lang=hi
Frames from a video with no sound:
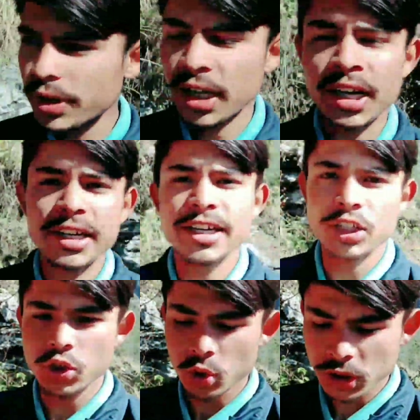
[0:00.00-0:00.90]
और यहाँ
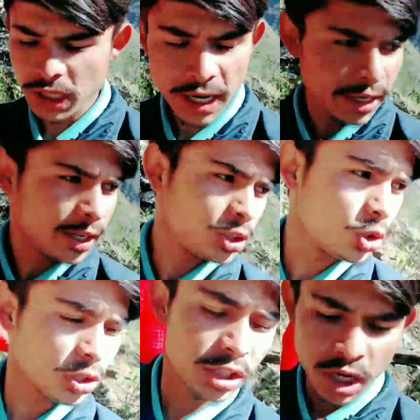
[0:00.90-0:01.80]
एक चौतरा है
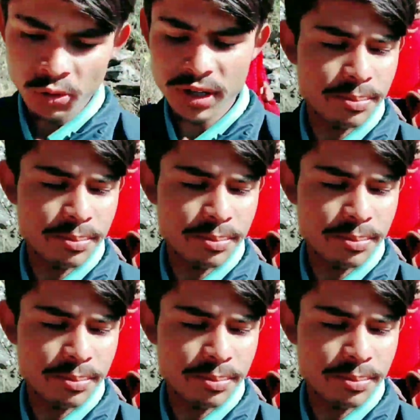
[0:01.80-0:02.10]
जो कि गांव